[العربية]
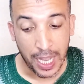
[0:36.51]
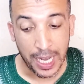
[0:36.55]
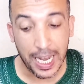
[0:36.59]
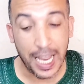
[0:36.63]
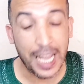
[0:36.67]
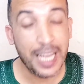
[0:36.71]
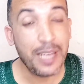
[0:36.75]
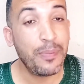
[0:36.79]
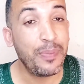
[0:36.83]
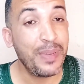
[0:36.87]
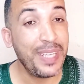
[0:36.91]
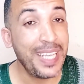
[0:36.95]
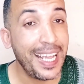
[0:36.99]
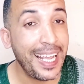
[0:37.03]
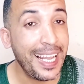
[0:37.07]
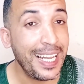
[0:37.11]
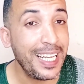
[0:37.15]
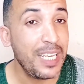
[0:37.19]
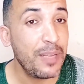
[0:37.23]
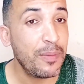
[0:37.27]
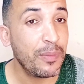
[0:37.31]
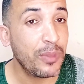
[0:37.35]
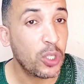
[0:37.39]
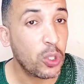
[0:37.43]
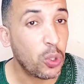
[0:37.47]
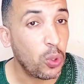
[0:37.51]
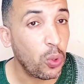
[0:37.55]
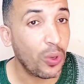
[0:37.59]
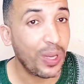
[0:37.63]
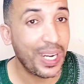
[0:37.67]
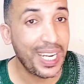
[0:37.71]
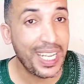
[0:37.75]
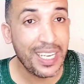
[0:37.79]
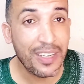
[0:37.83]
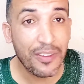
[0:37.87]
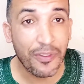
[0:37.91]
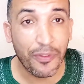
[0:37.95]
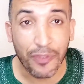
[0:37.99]
الأنبياء اللي
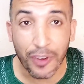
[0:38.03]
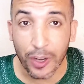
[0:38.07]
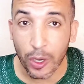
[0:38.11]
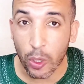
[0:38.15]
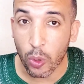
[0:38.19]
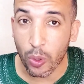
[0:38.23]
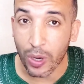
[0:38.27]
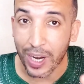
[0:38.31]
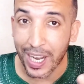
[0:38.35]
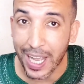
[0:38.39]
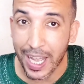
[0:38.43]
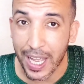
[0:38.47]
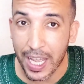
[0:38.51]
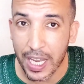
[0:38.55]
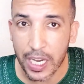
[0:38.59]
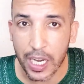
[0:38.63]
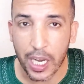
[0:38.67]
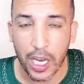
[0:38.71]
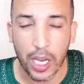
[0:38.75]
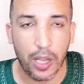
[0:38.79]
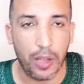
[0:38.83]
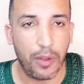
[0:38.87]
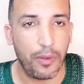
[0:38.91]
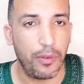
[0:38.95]
مذكورين في القرآن